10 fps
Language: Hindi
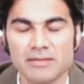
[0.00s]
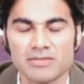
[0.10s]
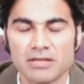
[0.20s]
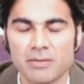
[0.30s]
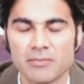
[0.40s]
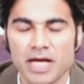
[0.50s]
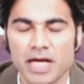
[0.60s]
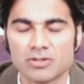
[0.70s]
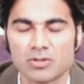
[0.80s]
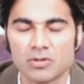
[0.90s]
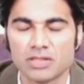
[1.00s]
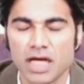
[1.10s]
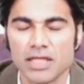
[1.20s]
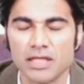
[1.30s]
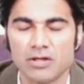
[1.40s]
आइए हम सब अपने हाथों को
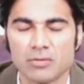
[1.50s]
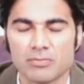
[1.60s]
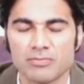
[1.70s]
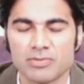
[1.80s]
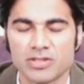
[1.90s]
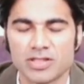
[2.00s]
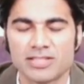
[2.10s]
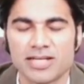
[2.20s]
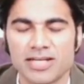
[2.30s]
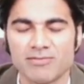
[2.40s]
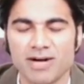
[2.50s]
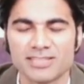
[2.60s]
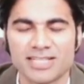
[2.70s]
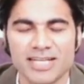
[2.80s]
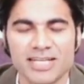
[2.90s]
उठाएं और परमेश्वर का
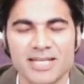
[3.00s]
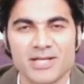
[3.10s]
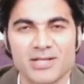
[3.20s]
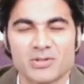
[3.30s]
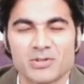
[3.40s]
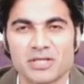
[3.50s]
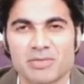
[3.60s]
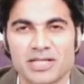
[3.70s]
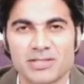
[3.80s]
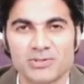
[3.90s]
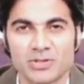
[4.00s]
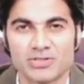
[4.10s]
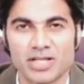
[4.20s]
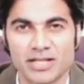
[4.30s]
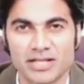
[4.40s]
धन्यवाद करें क्योंकि मैं कहीं
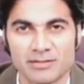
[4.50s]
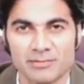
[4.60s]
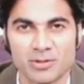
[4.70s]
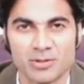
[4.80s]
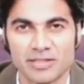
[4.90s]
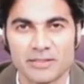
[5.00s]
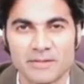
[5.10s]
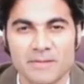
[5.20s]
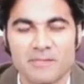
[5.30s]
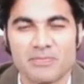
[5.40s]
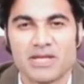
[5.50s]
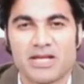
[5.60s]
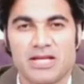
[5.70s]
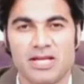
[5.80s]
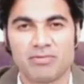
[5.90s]
और चला गया था अभी थोड़ी देर
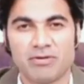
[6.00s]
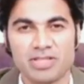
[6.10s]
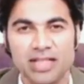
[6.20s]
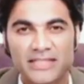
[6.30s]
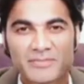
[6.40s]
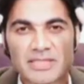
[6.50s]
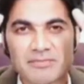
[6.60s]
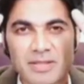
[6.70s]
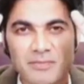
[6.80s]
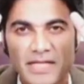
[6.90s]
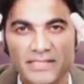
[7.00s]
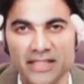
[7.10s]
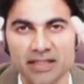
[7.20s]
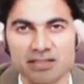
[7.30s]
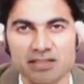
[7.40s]
पवित्र आत्मा जी मैं
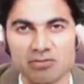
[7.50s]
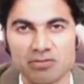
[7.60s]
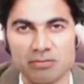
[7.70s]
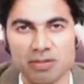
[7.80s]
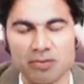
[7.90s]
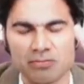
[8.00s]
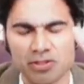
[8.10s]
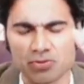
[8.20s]
प्रार्थना करता हूं इस समय